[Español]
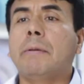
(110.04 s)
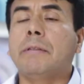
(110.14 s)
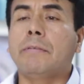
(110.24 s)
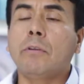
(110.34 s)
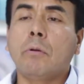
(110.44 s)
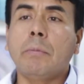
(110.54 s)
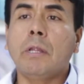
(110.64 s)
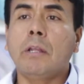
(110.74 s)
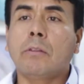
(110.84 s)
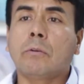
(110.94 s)
a 25
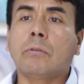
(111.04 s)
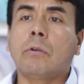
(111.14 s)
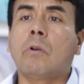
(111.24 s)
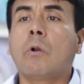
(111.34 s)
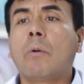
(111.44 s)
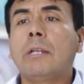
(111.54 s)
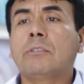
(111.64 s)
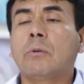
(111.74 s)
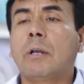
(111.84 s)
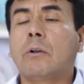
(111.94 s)
mililitros, los
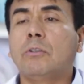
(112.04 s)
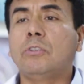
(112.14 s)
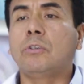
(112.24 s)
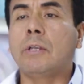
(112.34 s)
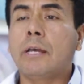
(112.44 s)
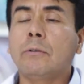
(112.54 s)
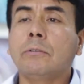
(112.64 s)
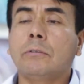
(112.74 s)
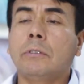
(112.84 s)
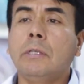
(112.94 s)
cuales son
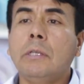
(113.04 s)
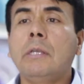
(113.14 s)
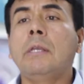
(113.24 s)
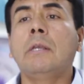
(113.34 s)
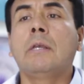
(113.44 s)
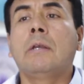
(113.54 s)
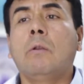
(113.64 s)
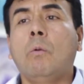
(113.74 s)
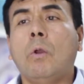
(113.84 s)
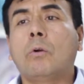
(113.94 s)
acondicionados y
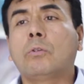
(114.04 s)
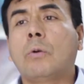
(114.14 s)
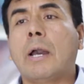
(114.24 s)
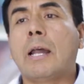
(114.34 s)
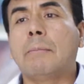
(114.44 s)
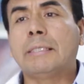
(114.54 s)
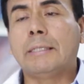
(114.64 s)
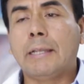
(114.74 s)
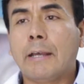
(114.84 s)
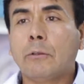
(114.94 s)
luego son
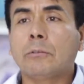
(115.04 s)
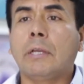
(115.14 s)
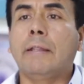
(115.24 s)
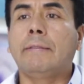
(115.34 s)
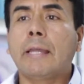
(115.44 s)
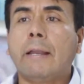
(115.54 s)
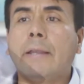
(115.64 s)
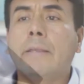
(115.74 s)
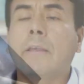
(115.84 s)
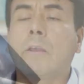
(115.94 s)
almacenados en tanques